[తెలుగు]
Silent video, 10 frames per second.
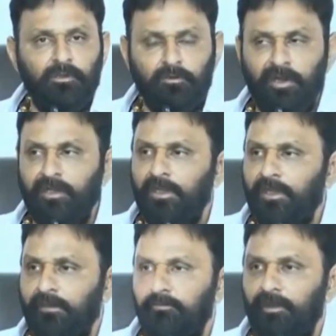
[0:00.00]
ఇటువంటి
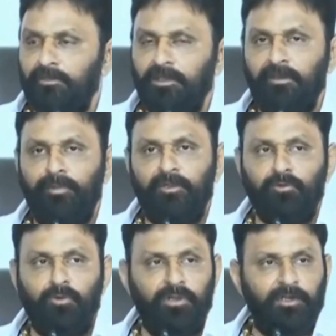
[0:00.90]
వ్యక్తిని
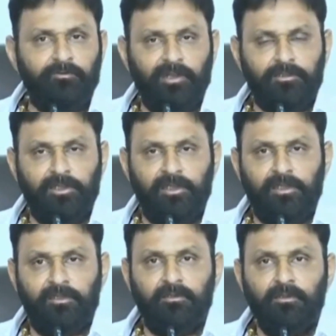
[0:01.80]
పెట్టుకుని కనుక వెళ్తే
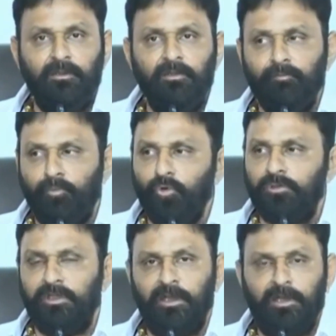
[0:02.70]

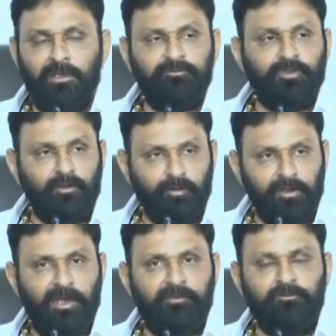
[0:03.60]
పూర్తిగా
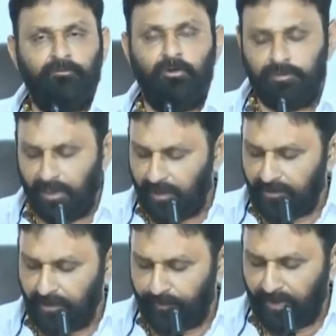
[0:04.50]
సర్వనాశనం
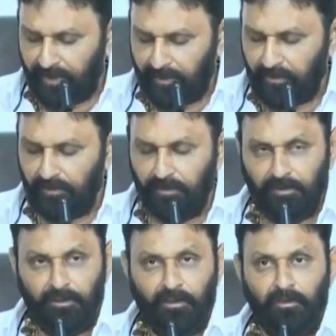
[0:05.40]
అవుతానని చెప్పి
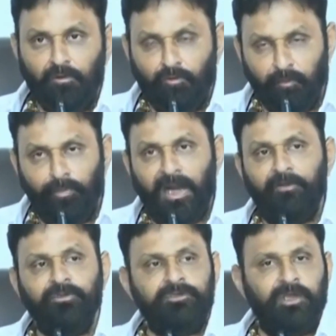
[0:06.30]
నువ్వు
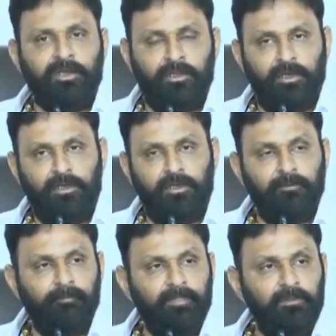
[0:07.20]
భావించే కదా
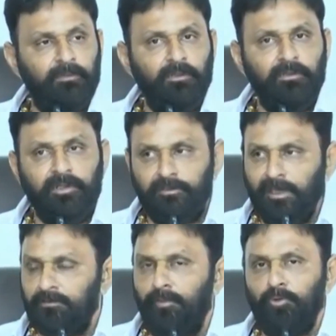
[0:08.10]
నీ
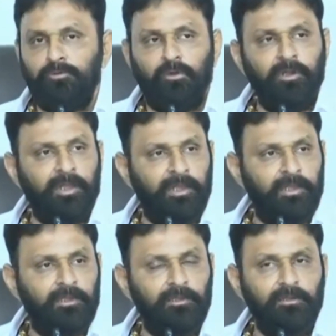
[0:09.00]
దత్తపుత్రుడిని
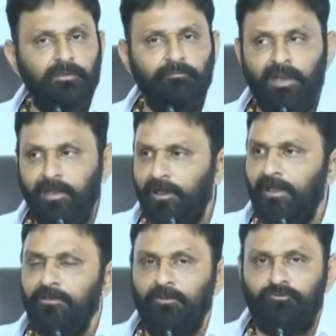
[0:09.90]
మళ్ళీ
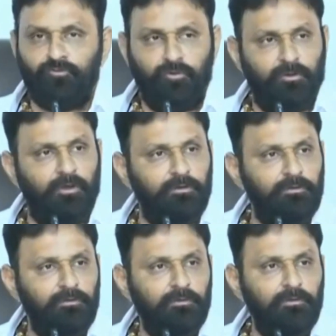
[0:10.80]
లైన్ చేసుకుంటున్నావు